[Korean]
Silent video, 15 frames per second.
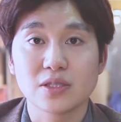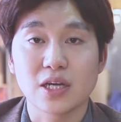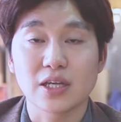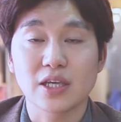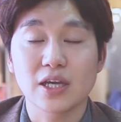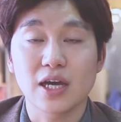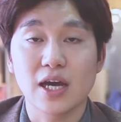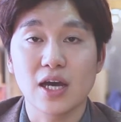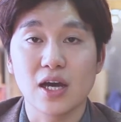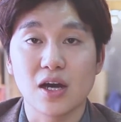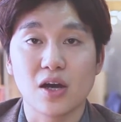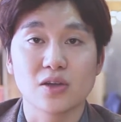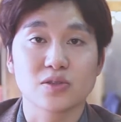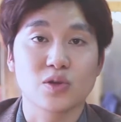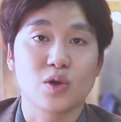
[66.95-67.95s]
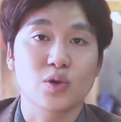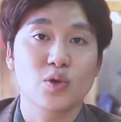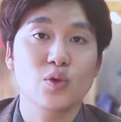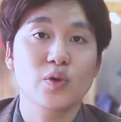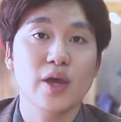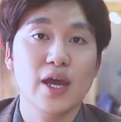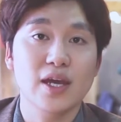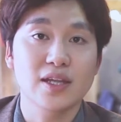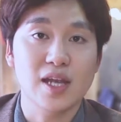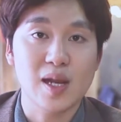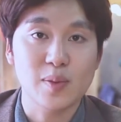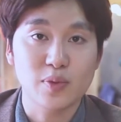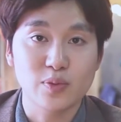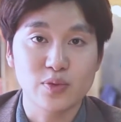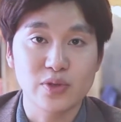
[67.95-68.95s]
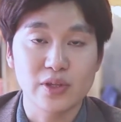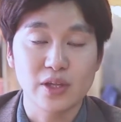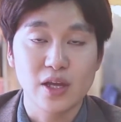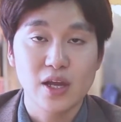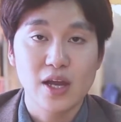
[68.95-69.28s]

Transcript: 자기가 어, 적용해야 될 부분